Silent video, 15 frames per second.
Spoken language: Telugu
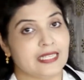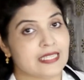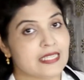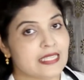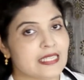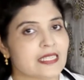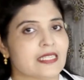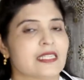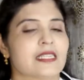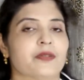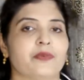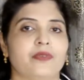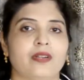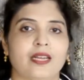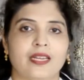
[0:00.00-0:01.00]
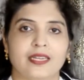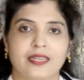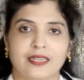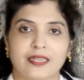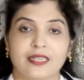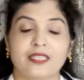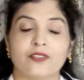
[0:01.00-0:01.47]
కన్సిస్టెన్సీ ఉండాలి
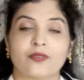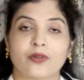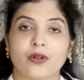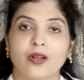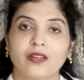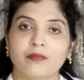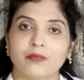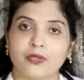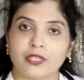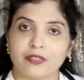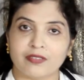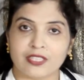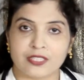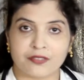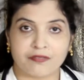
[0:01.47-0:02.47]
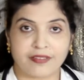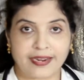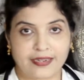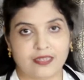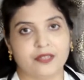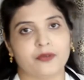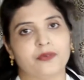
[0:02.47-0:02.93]
అంటే స్ట్రాంగ్ మోటివేషన్
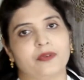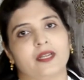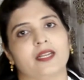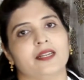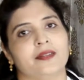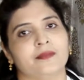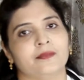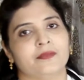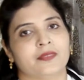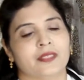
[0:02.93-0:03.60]
ఫ్యాక్టర్ ఉండాలి